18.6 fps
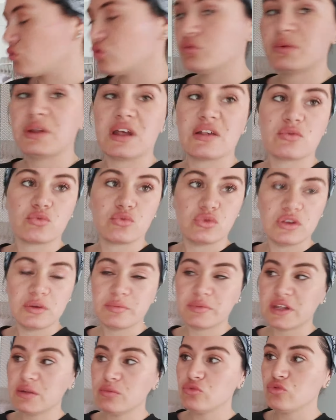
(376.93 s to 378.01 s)
sonu biraz
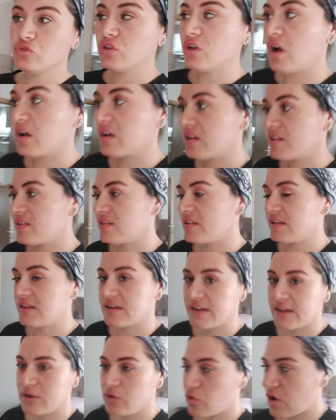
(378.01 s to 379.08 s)
uyuyayım dedim. Çünkü Aras
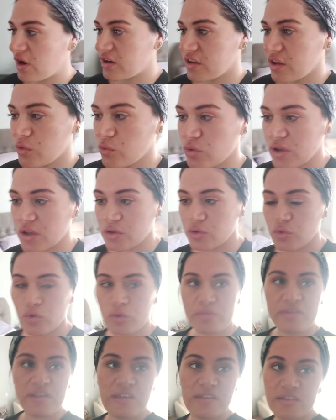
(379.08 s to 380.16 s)
sinirleniyor. Erken
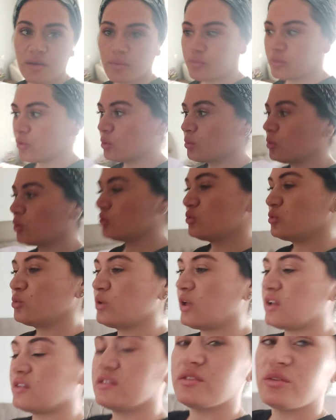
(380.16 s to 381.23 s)
uyanıyorum, ses yapıyorum, onu da
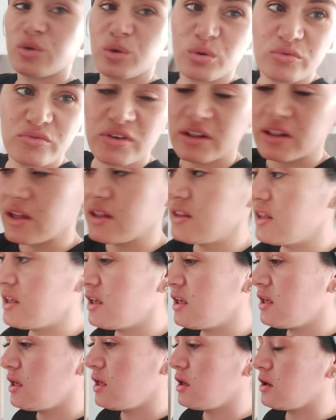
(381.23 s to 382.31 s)
uyandırıyorum falan.
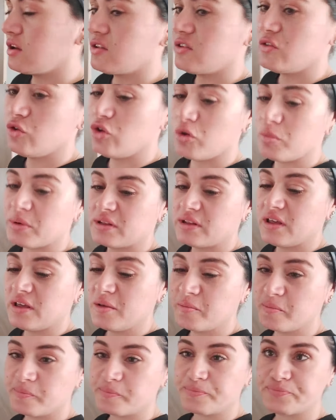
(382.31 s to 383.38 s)
Kızıyor bana.
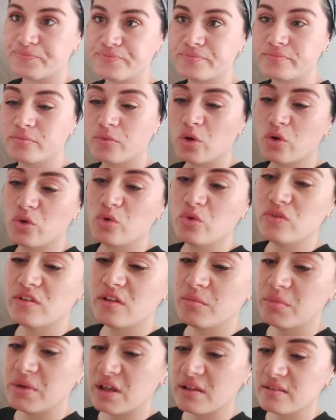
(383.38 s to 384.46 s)
Bugün o
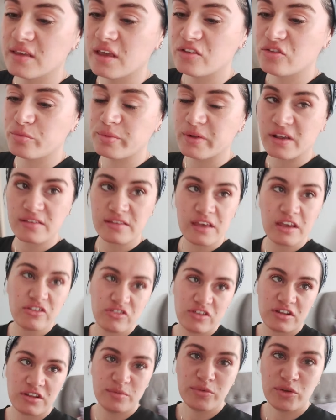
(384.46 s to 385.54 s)
yüzden biraz geç. Biraz
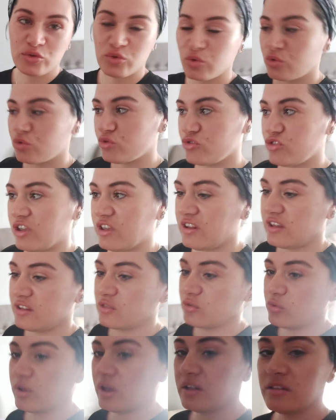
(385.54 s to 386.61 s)
geç dediğimde 9
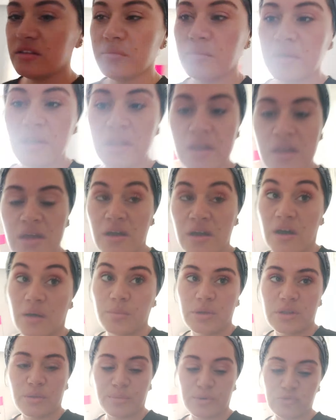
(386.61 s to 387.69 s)
çeyrekte uyandım.
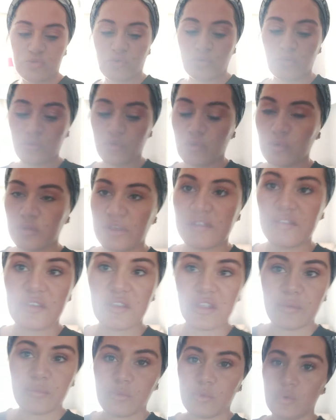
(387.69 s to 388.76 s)
Aman aman çok iyi oldu.
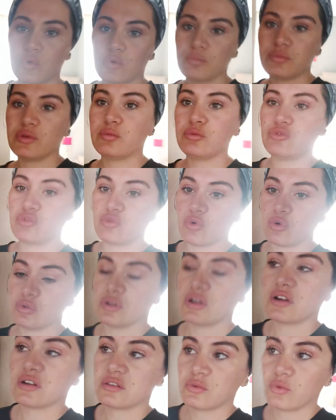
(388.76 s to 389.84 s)
Eskiden böyle 11.30
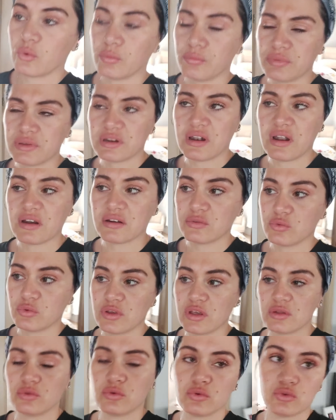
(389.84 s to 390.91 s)
onlar 11'lerde
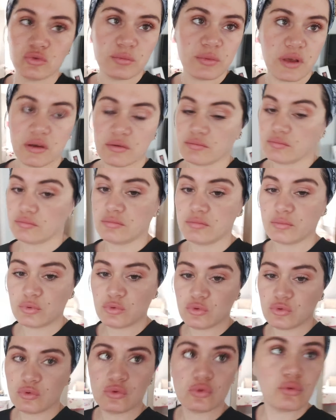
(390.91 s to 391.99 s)
uyanıyordum ya.
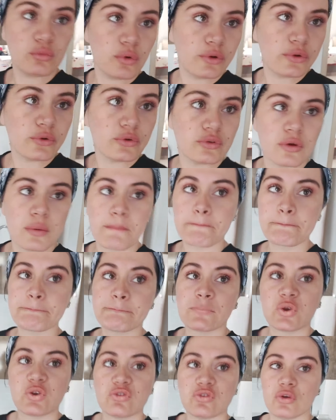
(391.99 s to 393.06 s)
Bütün günüm ölüyordu.
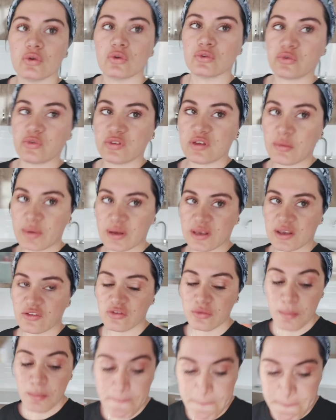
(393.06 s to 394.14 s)
Güzel oldu güzel
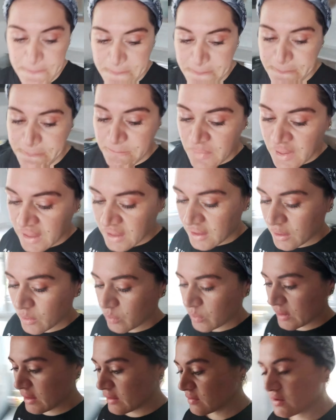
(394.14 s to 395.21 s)
makyajım.
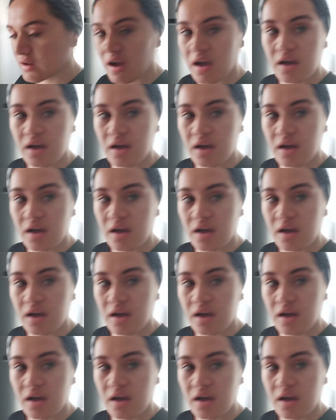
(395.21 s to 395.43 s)
Evet